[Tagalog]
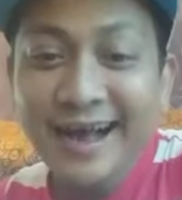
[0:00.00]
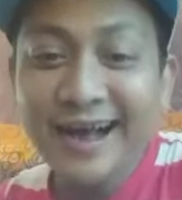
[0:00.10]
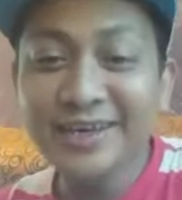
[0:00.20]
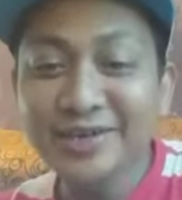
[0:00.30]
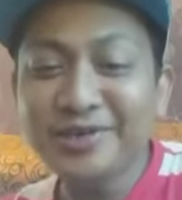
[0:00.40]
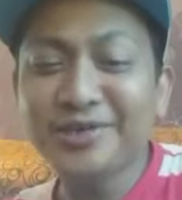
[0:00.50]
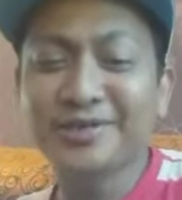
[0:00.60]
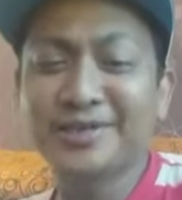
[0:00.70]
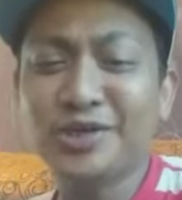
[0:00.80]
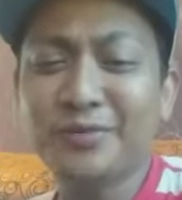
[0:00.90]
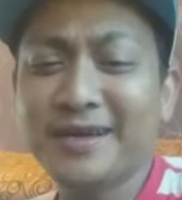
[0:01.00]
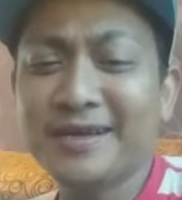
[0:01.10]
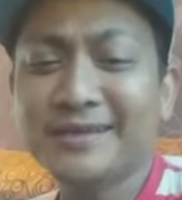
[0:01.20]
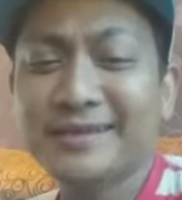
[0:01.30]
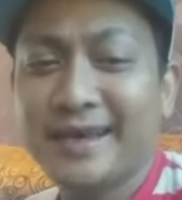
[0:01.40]
Ayun,
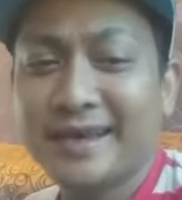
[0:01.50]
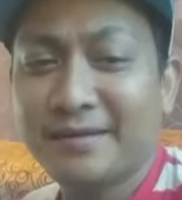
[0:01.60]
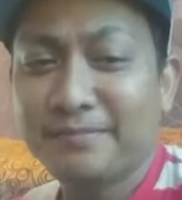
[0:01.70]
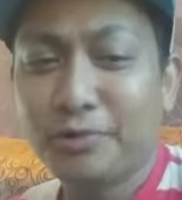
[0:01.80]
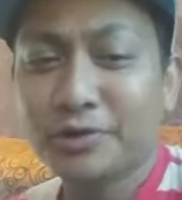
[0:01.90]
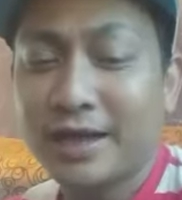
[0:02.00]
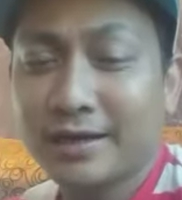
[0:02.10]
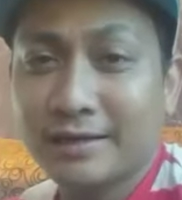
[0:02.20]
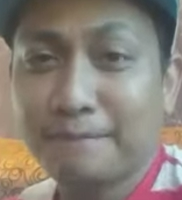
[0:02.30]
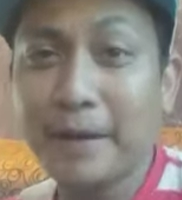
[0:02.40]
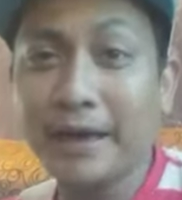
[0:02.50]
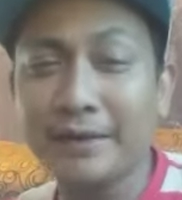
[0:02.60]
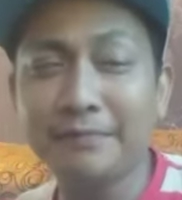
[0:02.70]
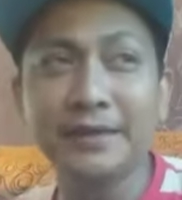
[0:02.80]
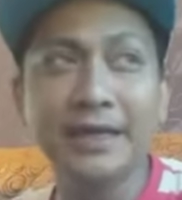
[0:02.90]
sobrang saya lang po talaga ng
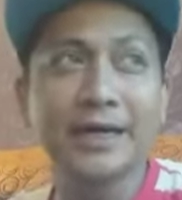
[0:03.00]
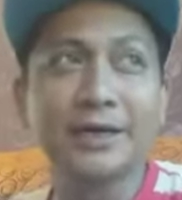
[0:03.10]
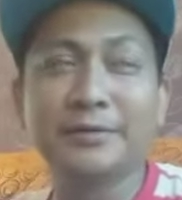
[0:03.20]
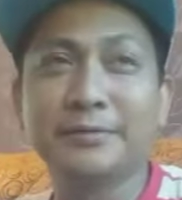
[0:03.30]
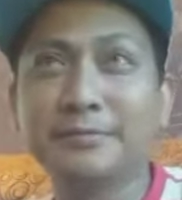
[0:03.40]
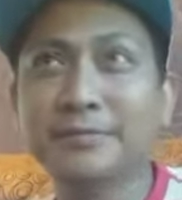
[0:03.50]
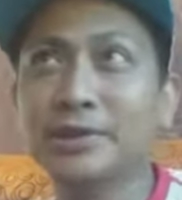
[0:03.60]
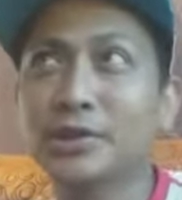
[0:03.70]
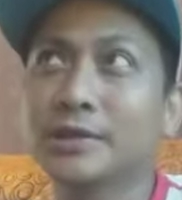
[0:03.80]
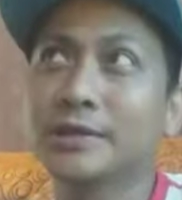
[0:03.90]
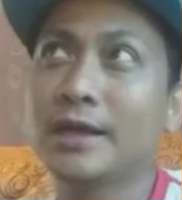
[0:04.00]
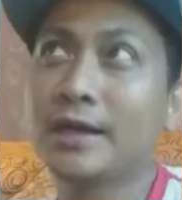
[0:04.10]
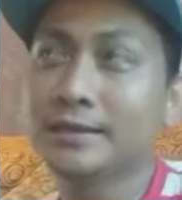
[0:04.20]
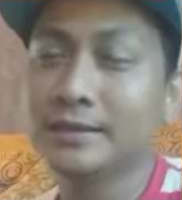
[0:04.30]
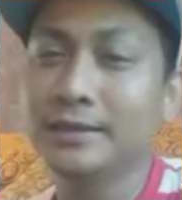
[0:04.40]
pakiramdam.
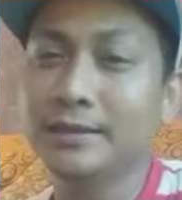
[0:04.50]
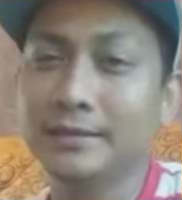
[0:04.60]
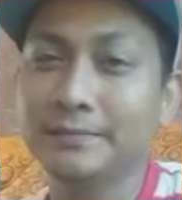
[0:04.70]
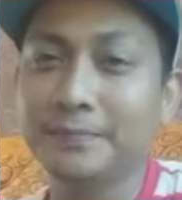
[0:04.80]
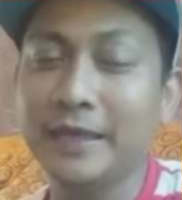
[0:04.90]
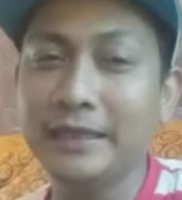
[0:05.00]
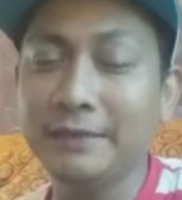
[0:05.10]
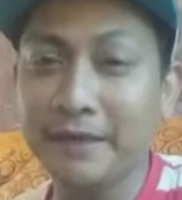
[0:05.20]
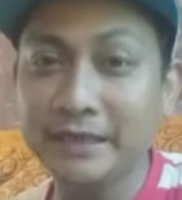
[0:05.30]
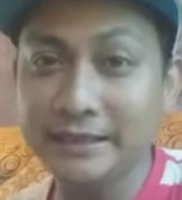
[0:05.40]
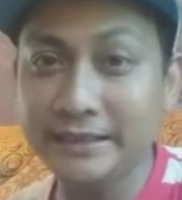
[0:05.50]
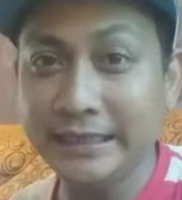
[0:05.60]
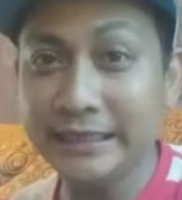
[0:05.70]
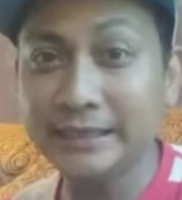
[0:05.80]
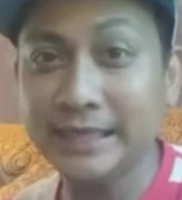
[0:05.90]
As in, hindi pa
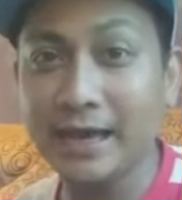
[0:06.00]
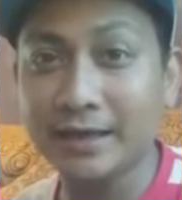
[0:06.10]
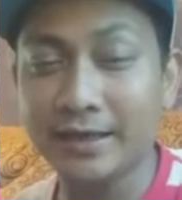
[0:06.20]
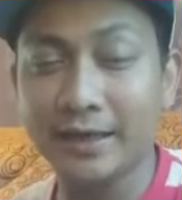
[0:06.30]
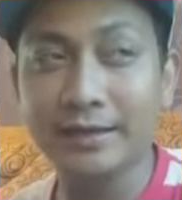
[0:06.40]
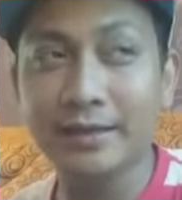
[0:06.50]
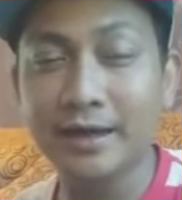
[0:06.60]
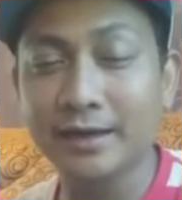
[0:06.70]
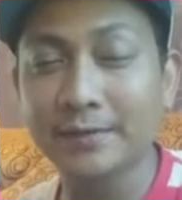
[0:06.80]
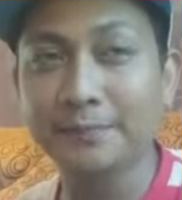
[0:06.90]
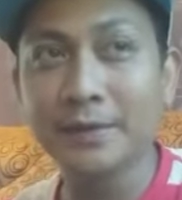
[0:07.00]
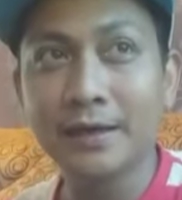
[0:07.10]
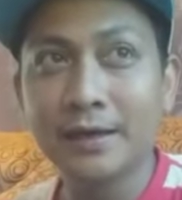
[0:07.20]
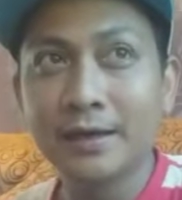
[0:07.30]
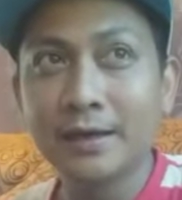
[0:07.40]
nagsisink in sa akin na um,
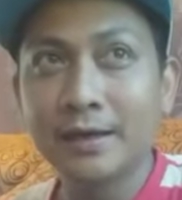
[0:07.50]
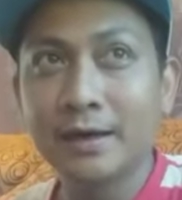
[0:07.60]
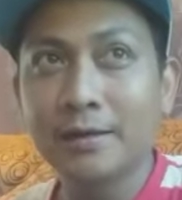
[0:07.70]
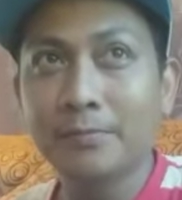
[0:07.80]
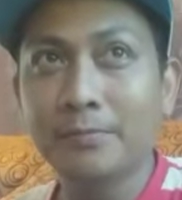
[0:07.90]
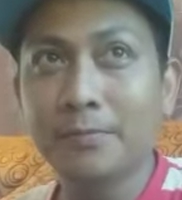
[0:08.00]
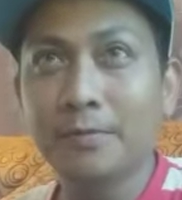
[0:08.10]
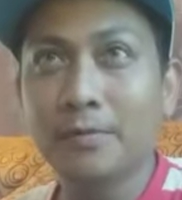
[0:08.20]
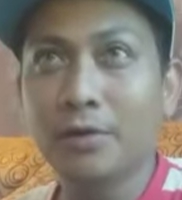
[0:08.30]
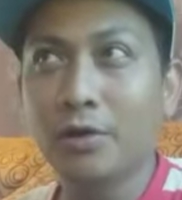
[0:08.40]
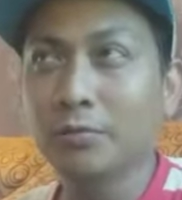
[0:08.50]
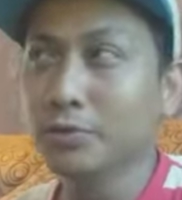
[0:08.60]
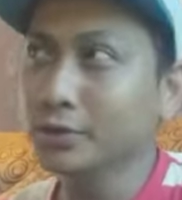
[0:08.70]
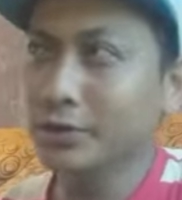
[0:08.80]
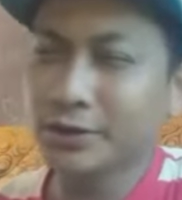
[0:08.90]

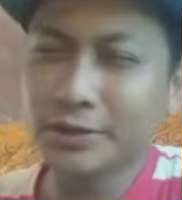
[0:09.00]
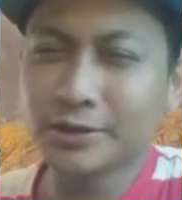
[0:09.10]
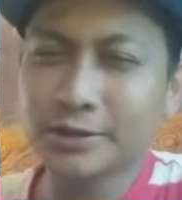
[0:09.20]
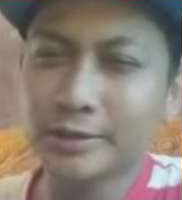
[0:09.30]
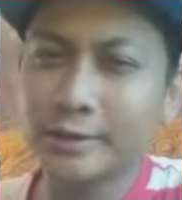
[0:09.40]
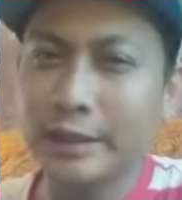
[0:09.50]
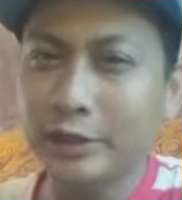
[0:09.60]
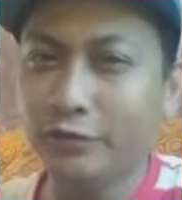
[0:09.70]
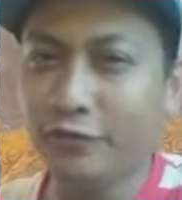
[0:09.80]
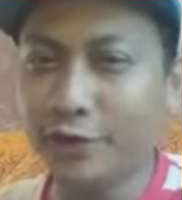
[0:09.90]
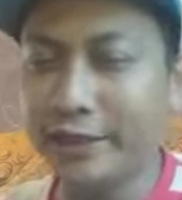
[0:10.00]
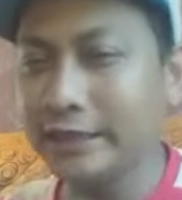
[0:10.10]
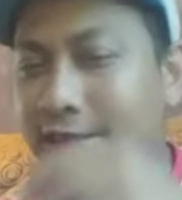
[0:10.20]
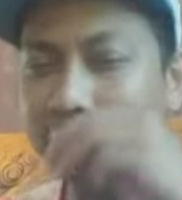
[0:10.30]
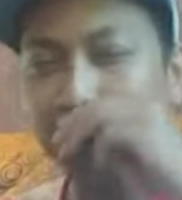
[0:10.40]
almost 3 to 4
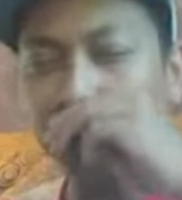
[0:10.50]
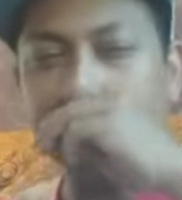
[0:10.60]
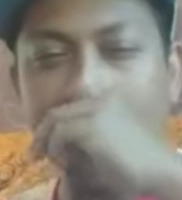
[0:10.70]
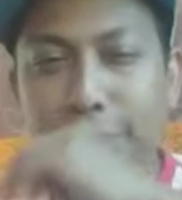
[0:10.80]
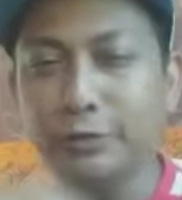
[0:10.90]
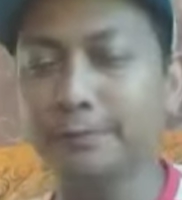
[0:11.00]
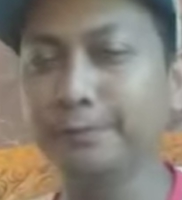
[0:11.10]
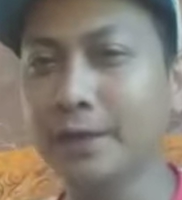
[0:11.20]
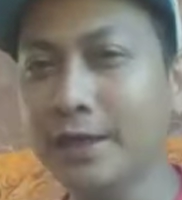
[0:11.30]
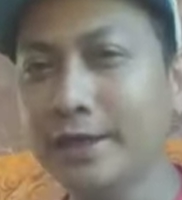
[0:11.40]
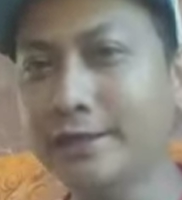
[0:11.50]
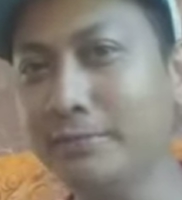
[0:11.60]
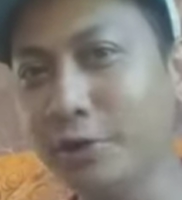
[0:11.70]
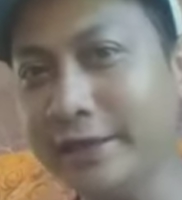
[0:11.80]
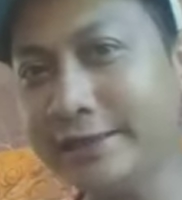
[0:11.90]
days na po tayong
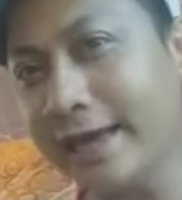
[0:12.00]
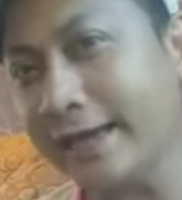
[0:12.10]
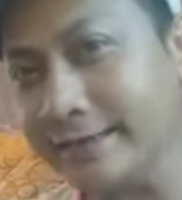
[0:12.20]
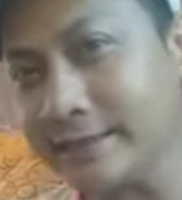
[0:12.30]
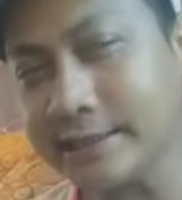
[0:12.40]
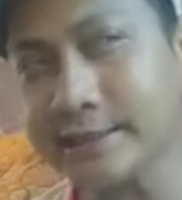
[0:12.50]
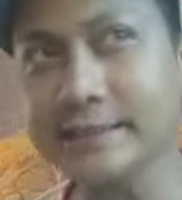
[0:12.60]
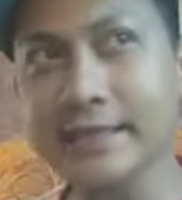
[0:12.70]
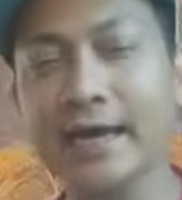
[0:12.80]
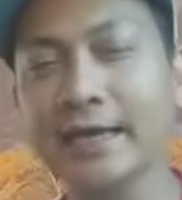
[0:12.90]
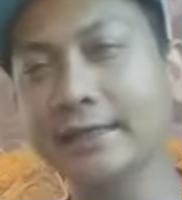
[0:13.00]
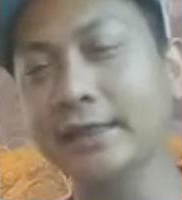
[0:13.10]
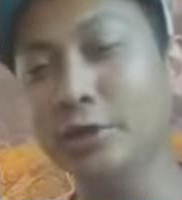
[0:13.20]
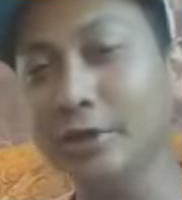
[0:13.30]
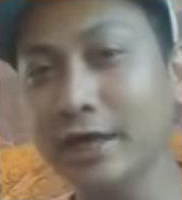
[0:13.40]
na-monetize at
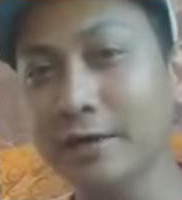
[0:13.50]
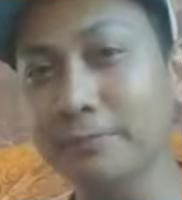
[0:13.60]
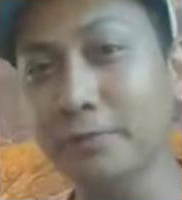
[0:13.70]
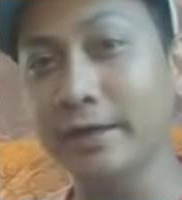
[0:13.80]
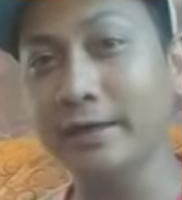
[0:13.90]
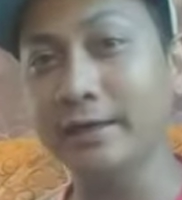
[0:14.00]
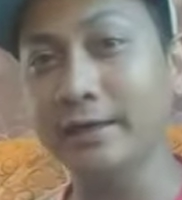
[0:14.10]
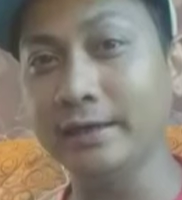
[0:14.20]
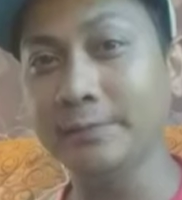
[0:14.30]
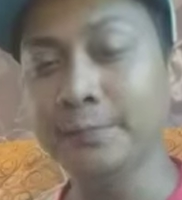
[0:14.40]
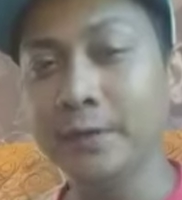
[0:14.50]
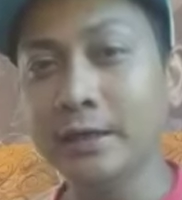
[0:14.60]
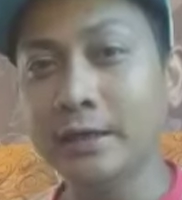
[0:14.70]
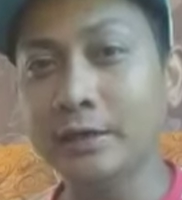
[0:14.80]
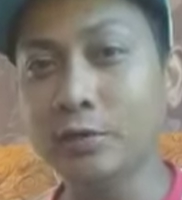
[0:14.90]
yun na nga po ay
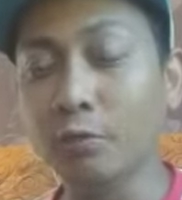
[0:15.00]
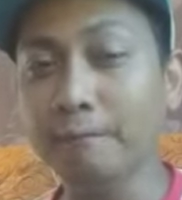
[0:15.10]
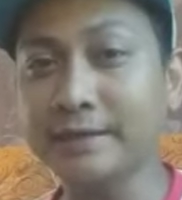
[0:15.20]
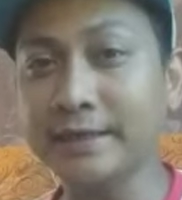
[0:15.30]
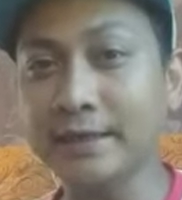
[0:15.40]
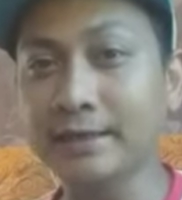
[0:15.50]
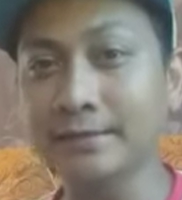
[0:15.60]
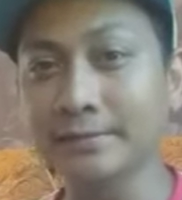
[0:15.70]
nag-uumpisa ng